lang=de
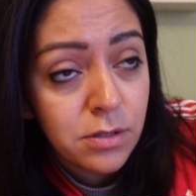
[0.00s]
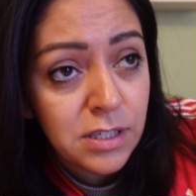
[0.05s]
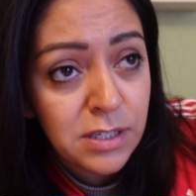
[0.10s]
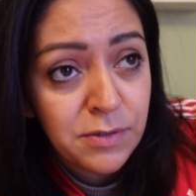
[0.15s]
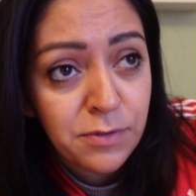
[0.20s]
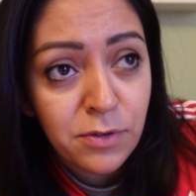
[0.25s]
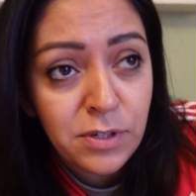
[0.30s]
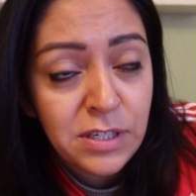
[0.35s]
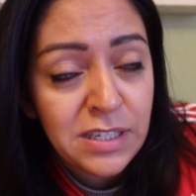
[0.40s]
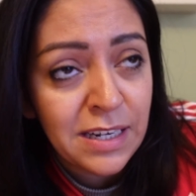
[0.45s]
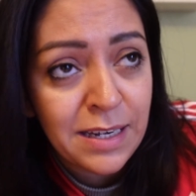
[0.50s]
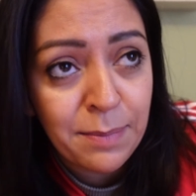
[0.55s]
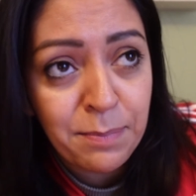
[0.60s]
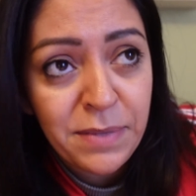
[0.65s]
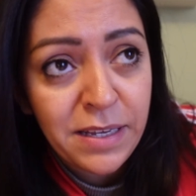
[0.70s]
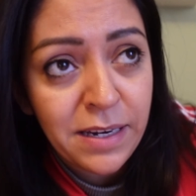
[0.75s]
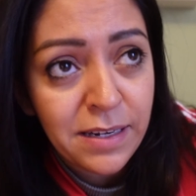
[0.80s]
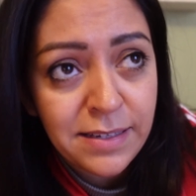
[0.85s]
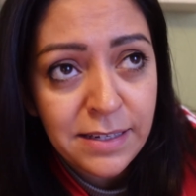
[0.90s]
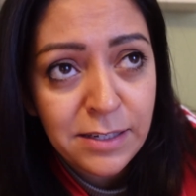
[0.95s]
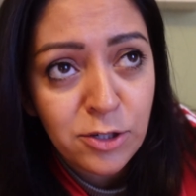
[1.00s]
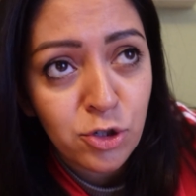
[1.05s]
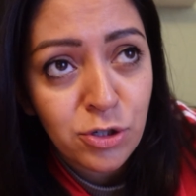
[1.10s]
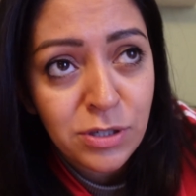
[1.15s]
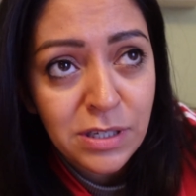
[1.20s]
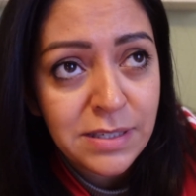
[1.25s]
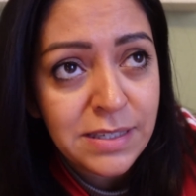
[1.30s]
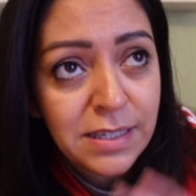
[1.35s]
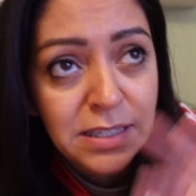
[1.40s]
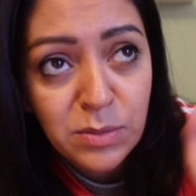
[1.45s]
Ich, ich habe mir das jetzt schon
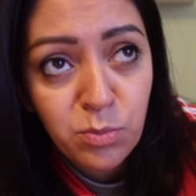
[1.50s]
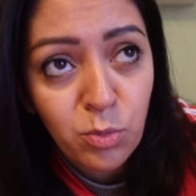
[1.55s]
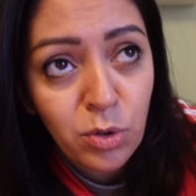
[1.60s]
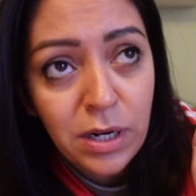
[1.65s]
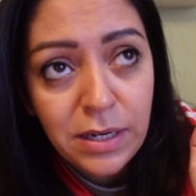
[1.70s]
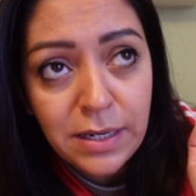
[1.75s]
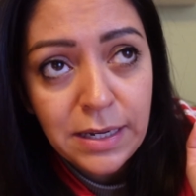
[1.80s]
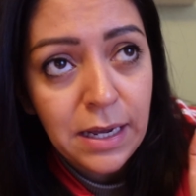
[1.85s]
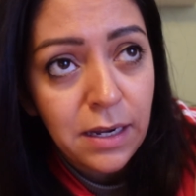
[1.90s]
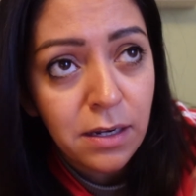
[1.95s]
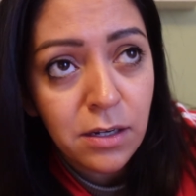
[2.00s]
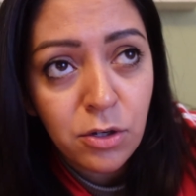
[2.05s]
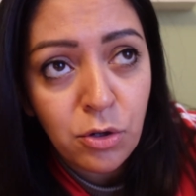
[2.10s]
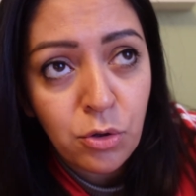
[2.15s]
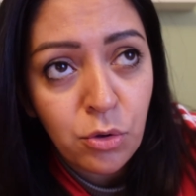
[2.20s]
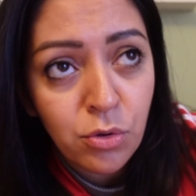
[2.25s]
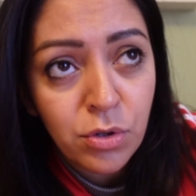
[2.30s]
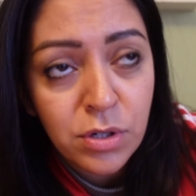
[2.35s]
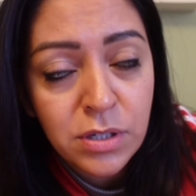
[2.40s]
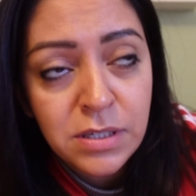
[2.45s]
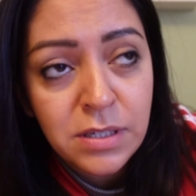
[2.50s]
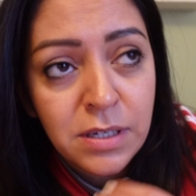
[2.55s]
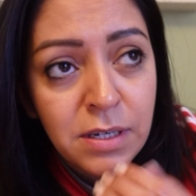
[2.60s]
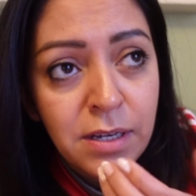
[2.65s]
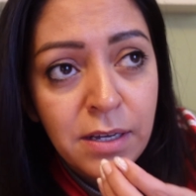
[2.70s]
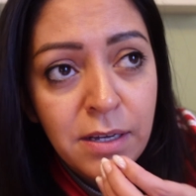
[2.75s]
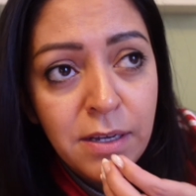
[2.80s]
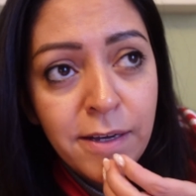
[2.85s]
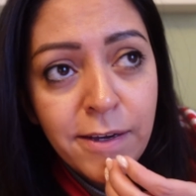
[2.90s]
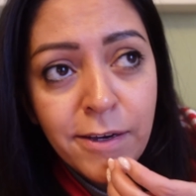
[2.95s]
seit sechs Monaten angeguckt
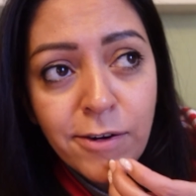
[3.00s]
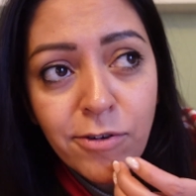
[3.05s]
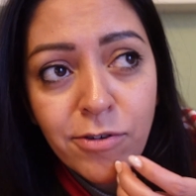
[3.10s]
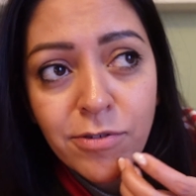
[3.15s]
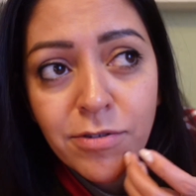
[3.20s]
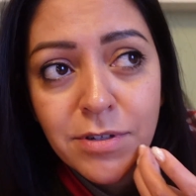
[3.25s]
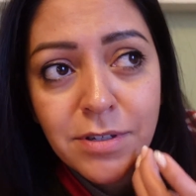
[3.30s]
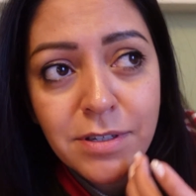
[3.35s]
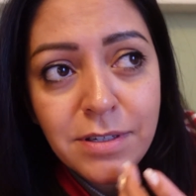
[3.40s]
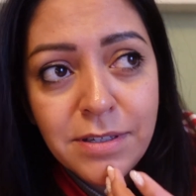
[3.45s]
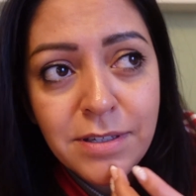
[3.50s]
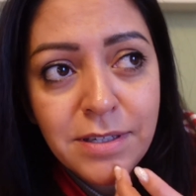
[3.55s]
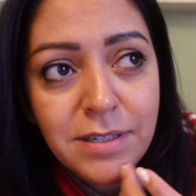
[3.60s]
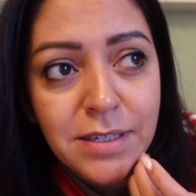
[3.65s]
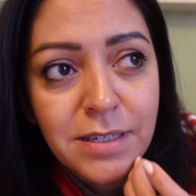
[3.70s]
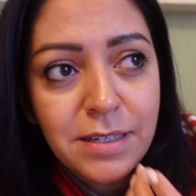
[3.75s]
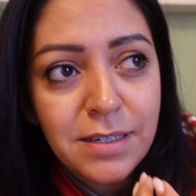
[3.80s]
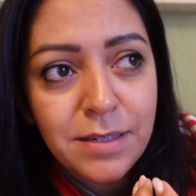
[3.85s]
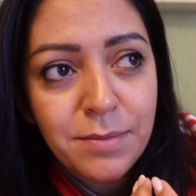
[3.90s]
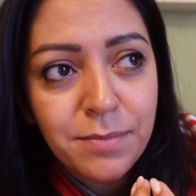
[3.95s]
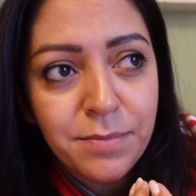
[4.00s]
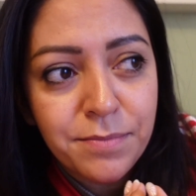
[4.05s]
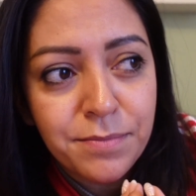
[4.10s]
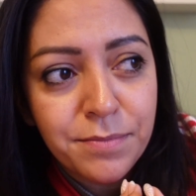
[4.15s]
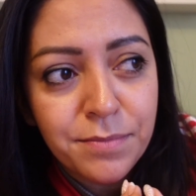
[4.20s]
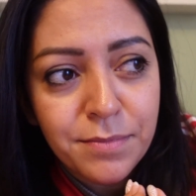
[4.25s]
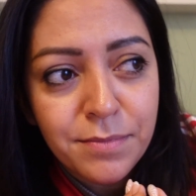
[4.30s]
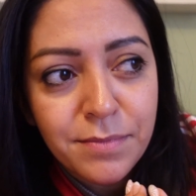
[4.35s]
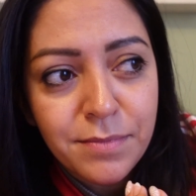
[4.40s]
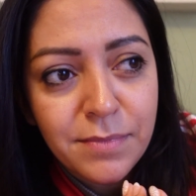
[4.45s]
und
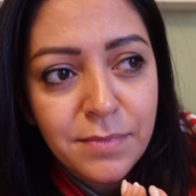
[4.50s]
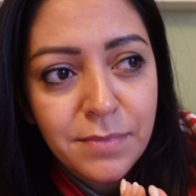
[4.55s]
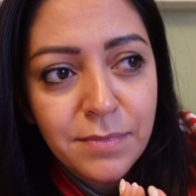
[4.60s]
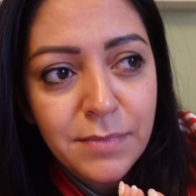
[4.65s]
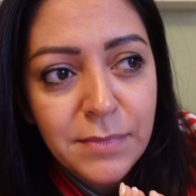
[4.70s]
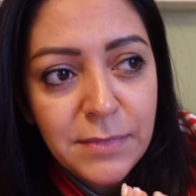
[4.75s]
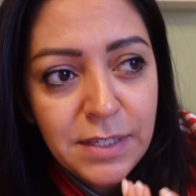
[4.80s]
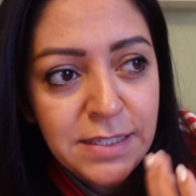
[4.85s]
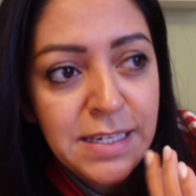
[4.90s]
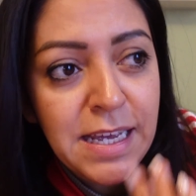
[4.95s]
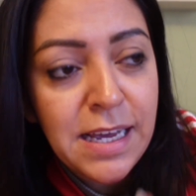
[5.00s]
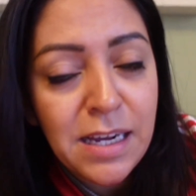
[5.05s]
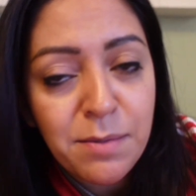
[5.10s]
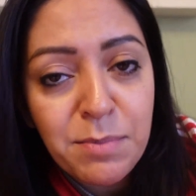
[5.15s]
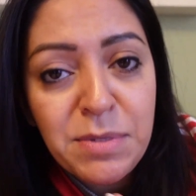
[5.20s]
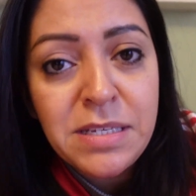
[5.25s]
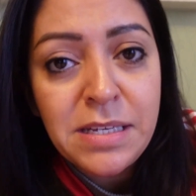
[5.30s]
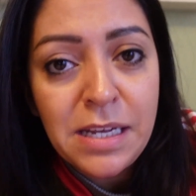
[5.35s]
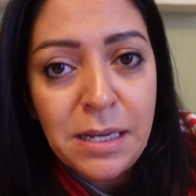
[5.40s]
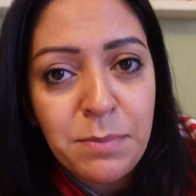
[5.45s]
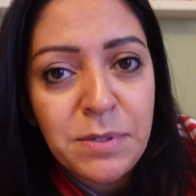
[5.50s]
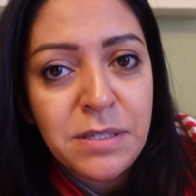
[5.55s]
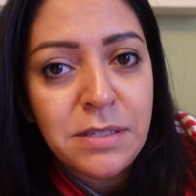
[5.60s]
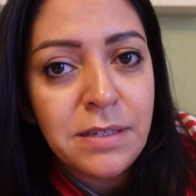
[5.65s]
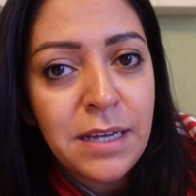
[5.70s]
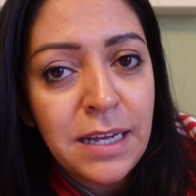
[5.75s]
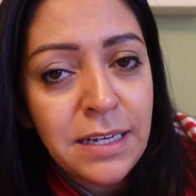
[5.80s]
ähm, ich ärgere mich selbst.